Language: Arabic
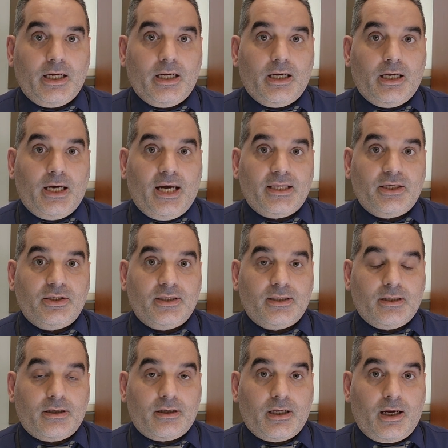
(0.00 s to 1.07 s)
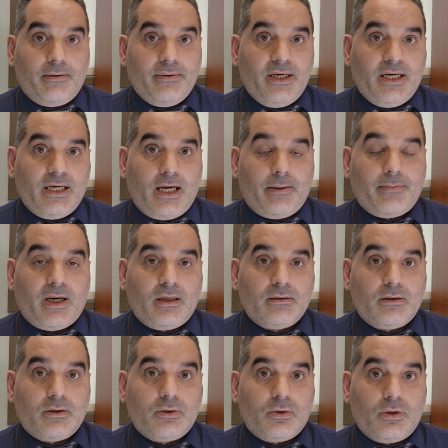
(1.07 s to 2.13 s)
آه هذا الجزء الرابع عم
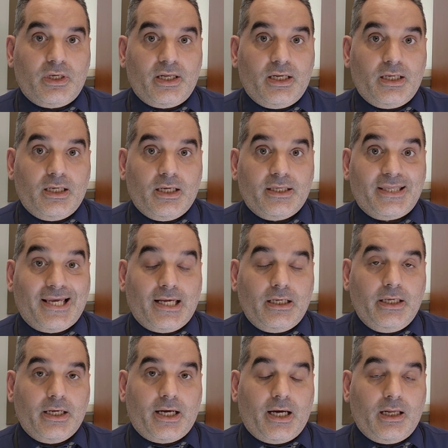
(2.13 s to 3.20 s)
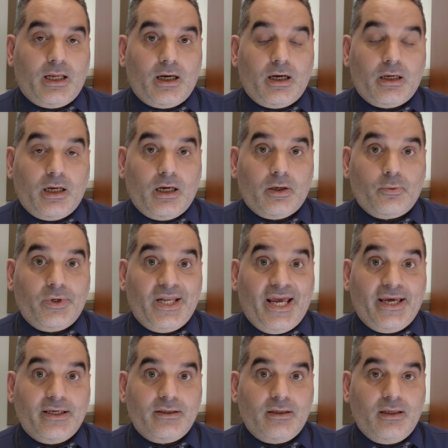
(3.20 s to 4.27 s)
خصصه للتعليق على قرار
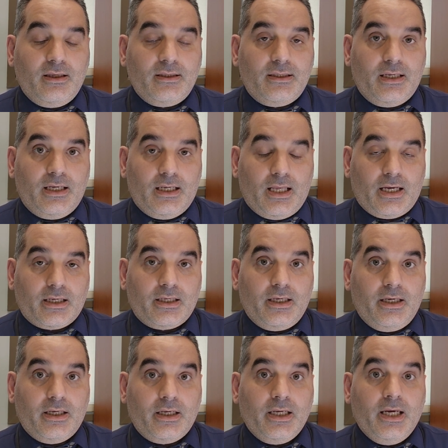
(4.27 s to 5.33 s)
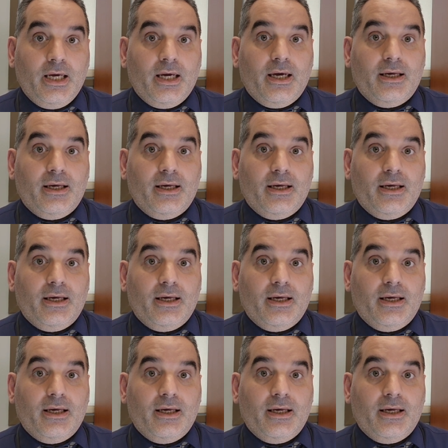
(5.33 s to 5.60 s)
ولاية تينيسي الأخير